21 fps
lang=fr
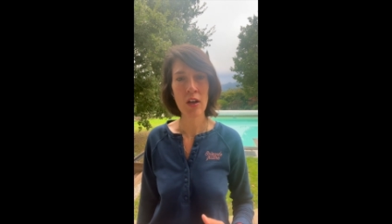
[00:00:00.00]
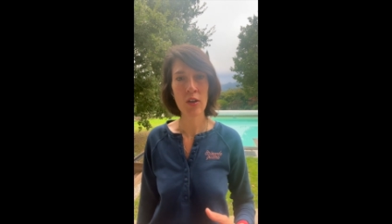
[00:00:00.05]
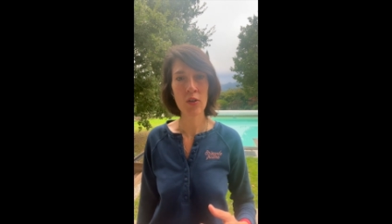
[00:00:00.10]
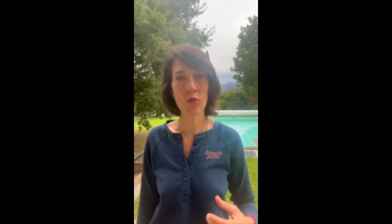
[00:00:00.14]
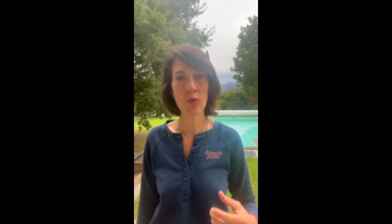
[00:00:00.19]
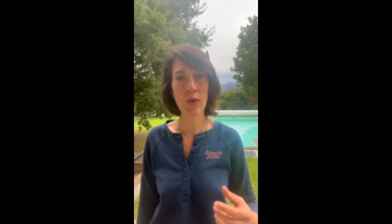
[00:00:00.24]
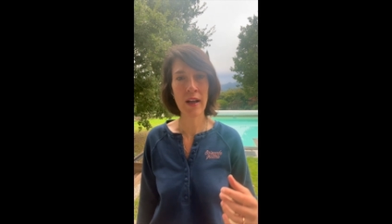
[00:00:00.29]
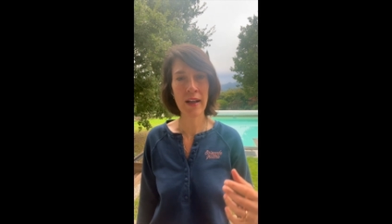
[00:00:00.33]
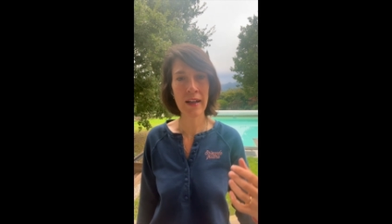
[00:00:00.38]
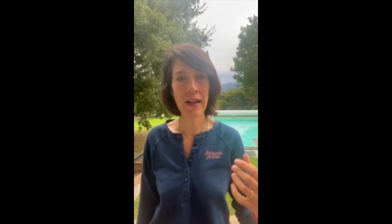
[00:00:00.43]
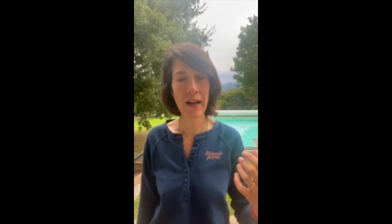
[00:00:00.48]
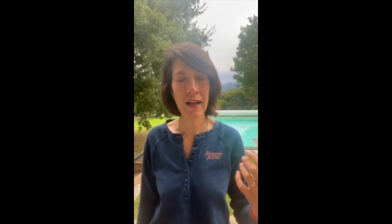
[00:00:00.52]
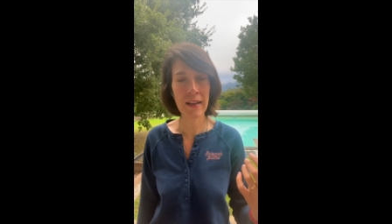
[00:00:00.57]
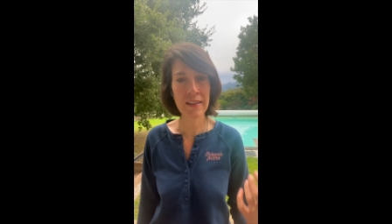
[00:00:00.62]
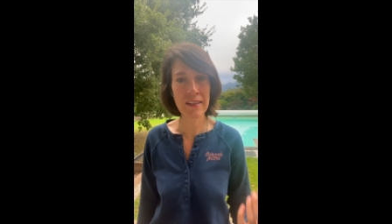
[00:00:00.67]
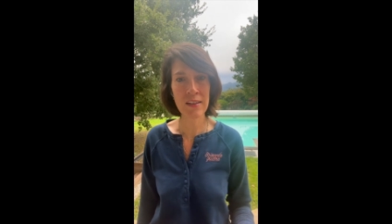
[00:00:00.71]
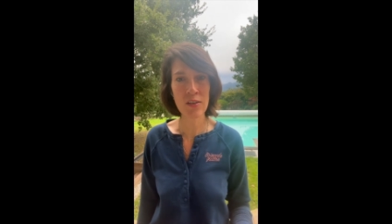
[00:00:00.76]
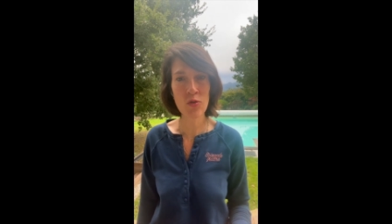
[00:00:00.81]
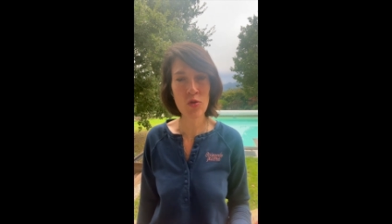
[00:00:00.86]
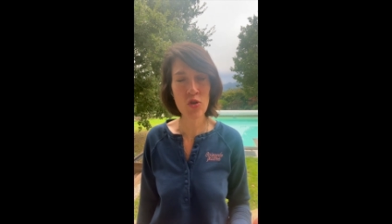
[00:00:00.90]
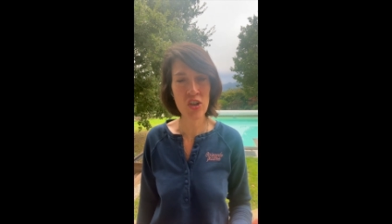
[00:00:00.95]
de la
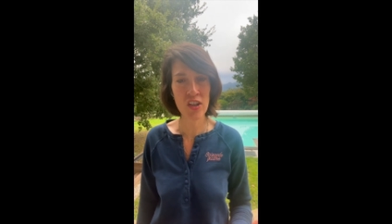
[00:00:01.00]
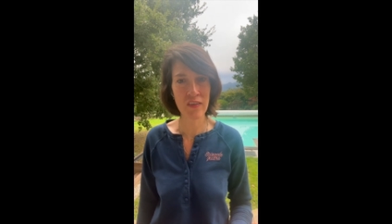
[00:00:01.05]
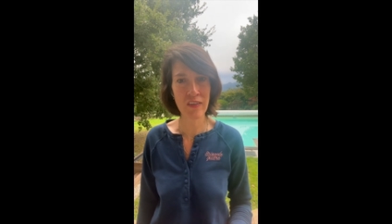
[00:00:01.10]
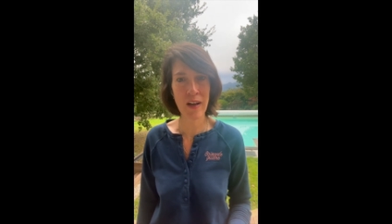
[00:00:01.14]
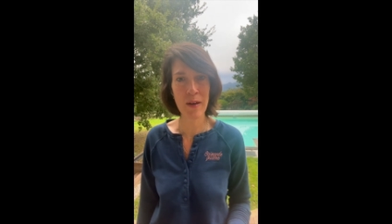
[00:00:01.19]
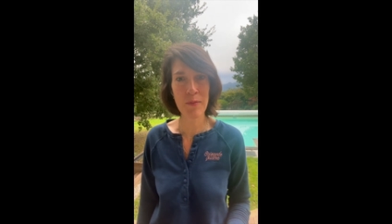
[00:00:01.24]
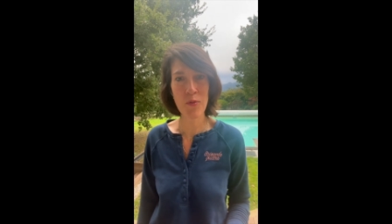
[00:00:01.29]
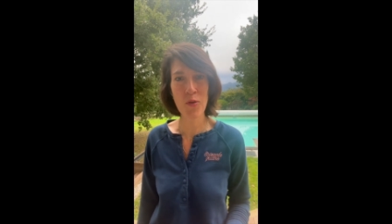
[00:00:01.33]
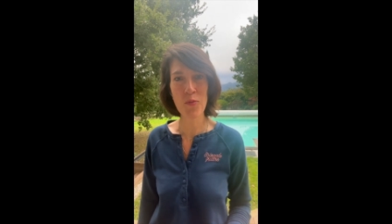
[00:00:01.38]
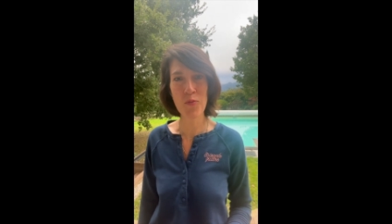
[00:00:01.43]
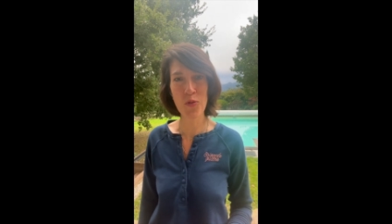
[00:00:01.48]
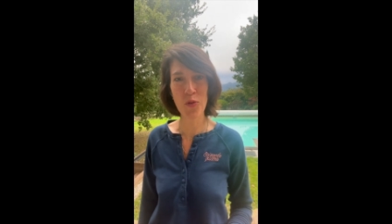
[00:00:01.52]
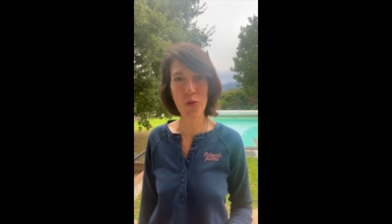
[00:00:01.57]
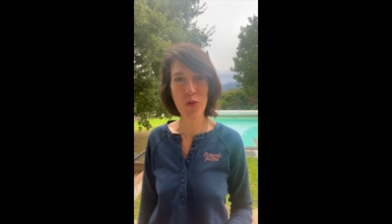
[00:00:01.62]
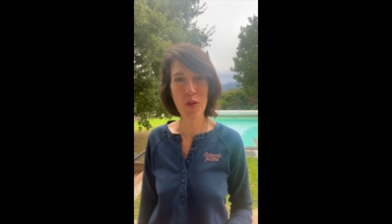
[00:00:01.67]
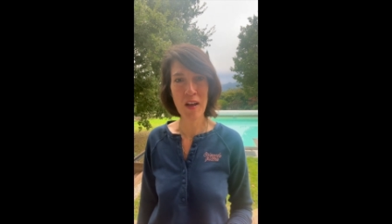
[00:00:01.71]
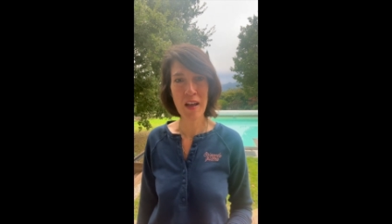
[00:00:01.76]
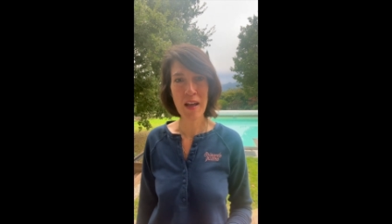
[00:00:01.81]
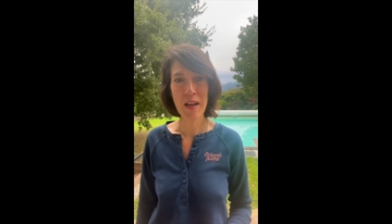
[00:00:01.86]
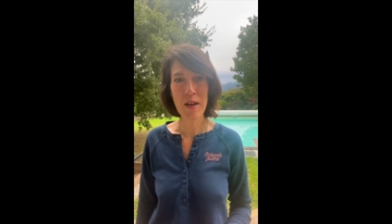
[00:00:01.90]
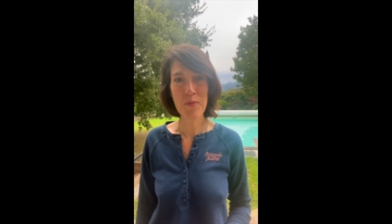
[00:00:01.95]
gratitude. J'ai vraiment mon,
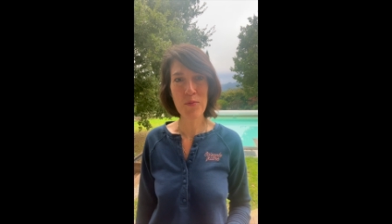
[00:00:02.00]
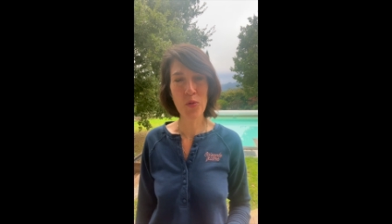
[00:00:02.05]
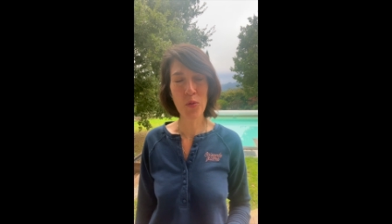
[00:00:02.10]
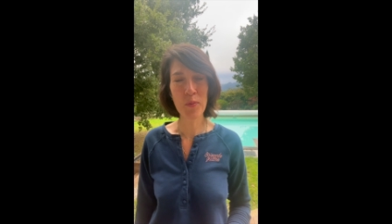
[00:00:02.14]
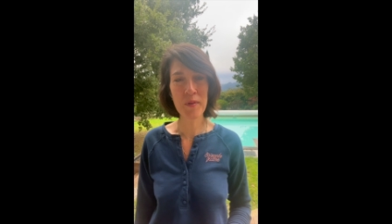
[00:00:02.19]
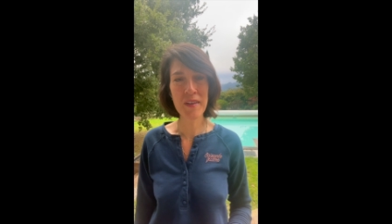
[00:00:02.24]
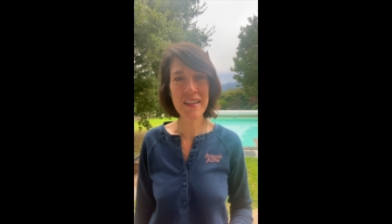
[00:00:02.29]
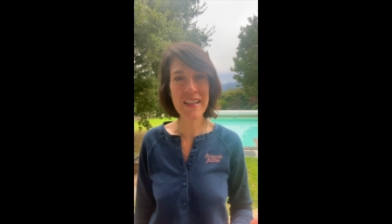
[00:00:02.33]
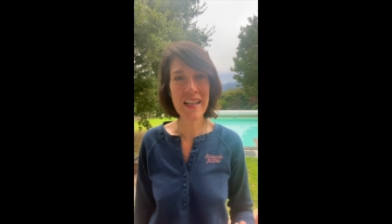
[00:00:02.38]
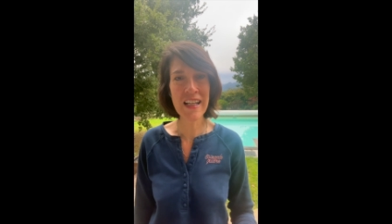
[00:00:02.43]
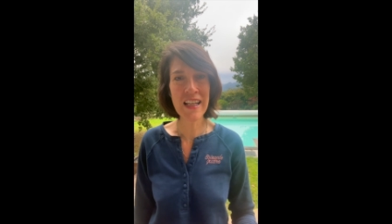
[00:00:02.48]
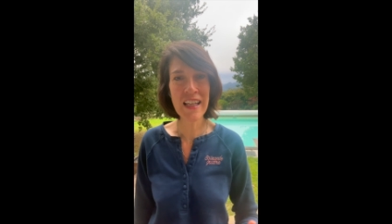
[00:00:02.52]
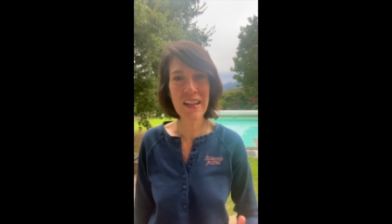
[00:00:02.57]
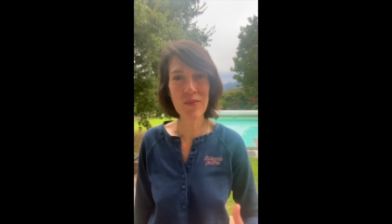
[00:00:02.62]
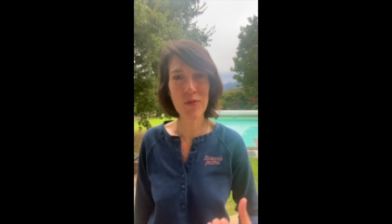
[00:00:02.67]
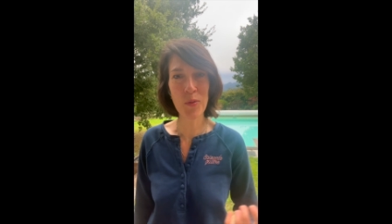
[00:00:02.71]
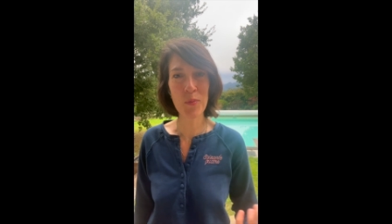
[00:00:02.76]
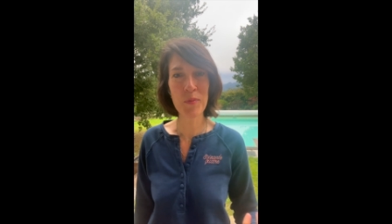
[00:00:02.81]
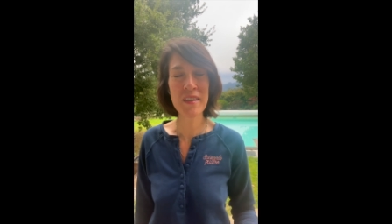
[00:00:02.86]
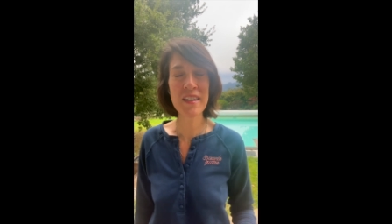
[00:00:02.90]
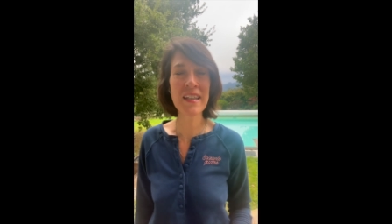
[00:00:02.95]
mon petit livre,
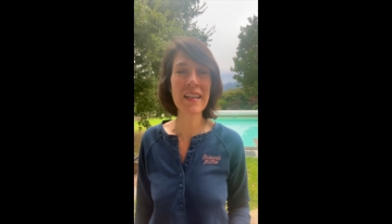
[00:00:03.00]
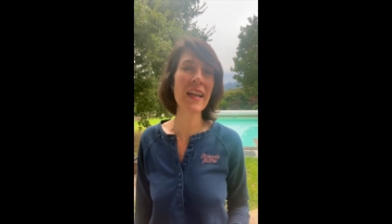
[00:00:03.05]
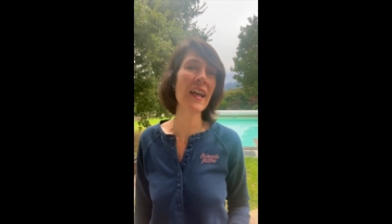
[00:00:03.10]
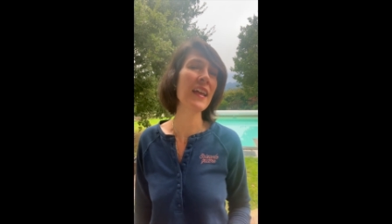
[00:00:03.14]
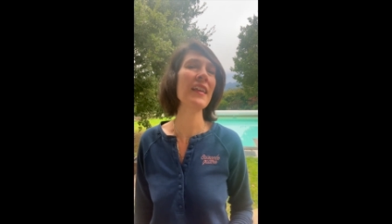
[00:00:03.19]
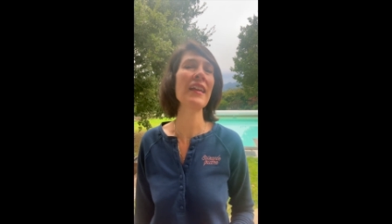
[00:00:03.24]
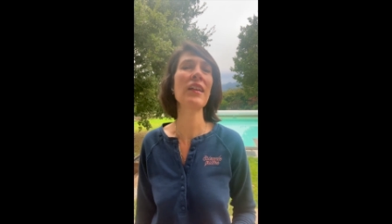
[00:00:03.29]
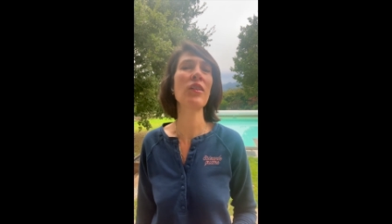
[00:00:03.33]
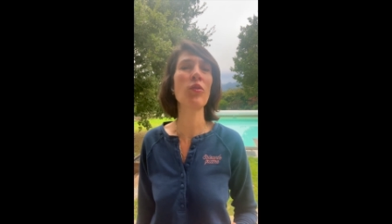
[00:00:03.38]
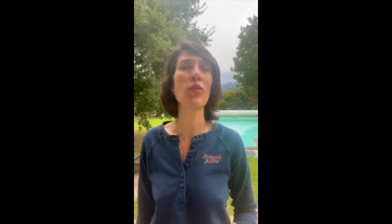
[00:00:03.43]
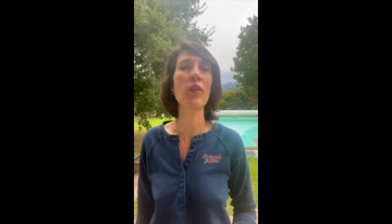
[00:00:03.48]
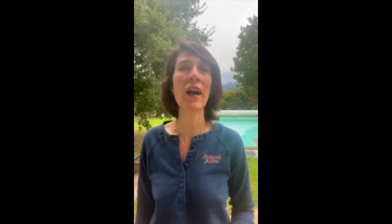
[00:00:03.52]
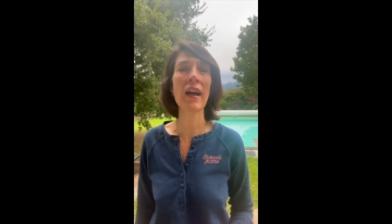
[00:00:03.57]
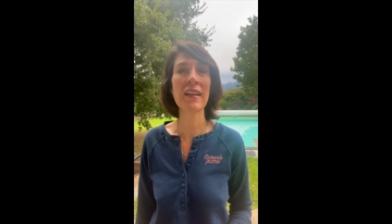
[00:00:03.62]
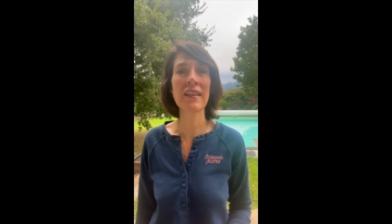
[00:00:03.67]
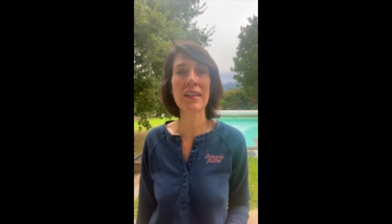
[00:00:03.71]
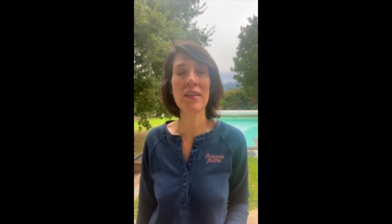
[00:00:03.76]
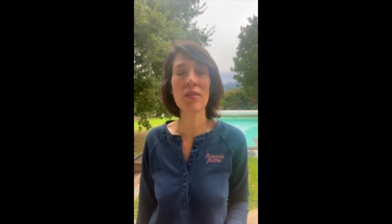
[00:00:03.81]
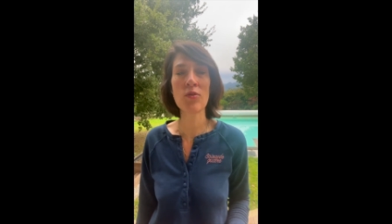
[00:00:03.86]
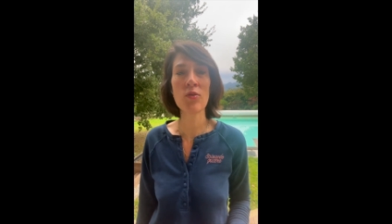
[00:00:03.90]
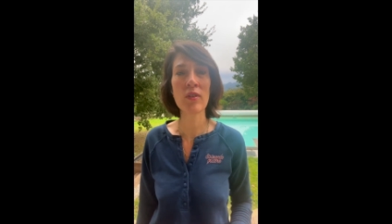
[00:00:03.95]
mon petit cahier de
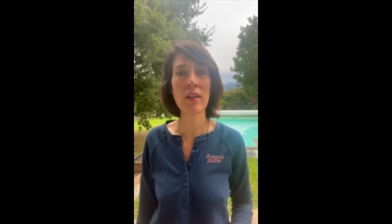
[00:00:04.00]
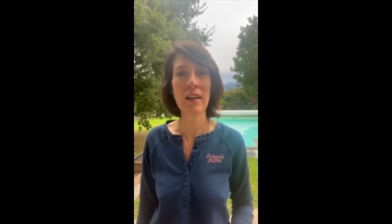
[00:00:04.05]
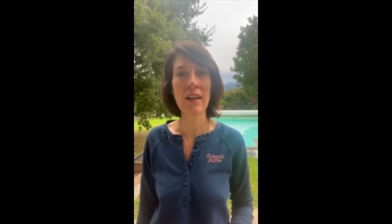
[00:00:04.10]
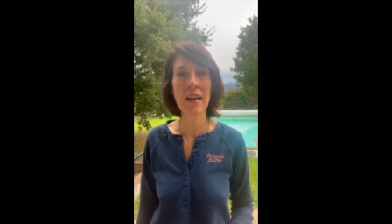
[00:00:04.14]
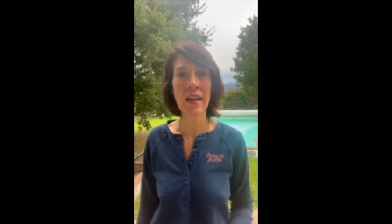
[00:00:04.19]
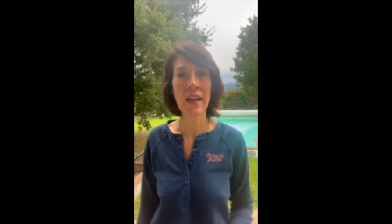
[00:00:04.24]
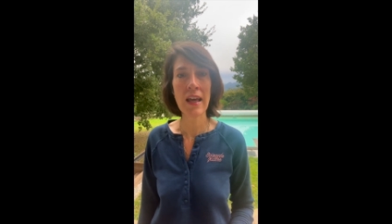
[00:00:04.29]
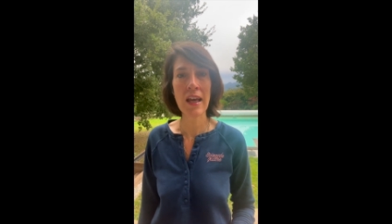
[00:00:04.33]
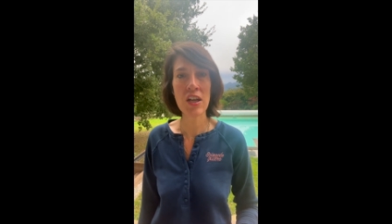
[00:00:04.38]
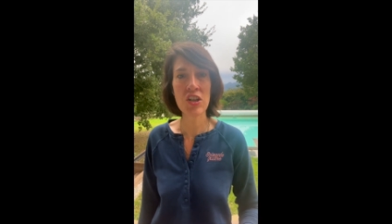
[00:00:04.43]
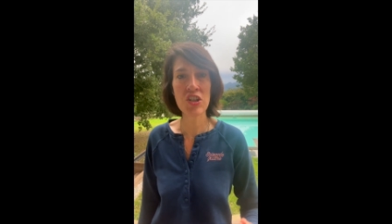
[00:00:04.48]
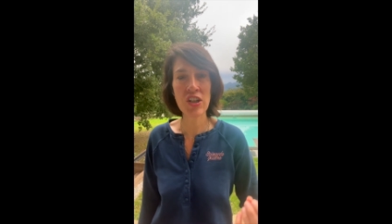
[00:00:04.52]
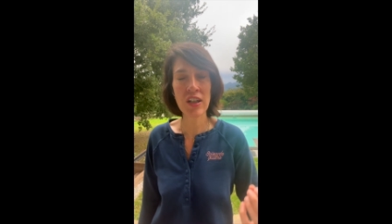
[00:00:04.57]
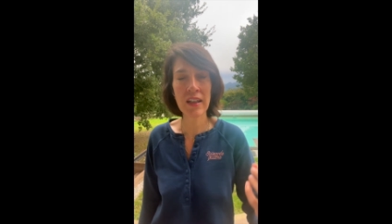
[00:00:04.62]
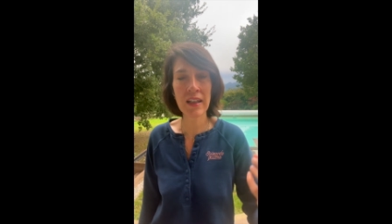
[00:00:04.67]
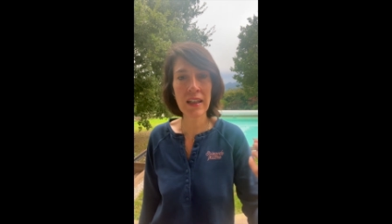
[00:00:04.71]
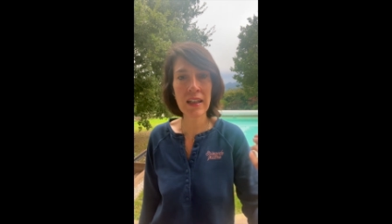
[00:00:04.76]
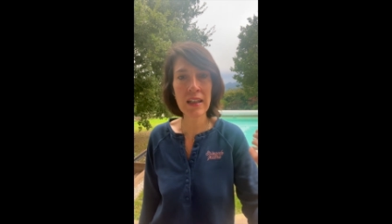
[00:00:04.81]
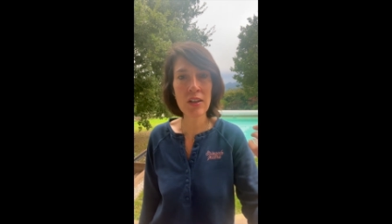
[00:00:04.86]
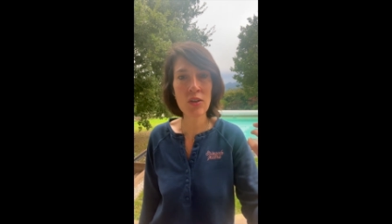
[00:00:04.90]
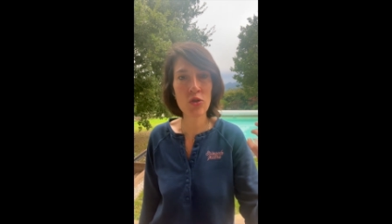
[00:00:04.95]
gratitude et
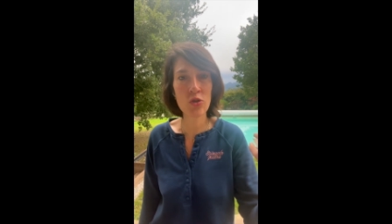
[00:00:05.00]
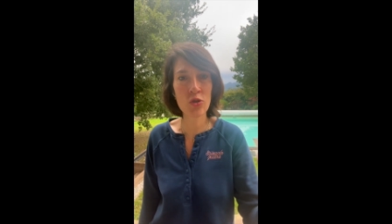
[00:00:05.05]
j'écris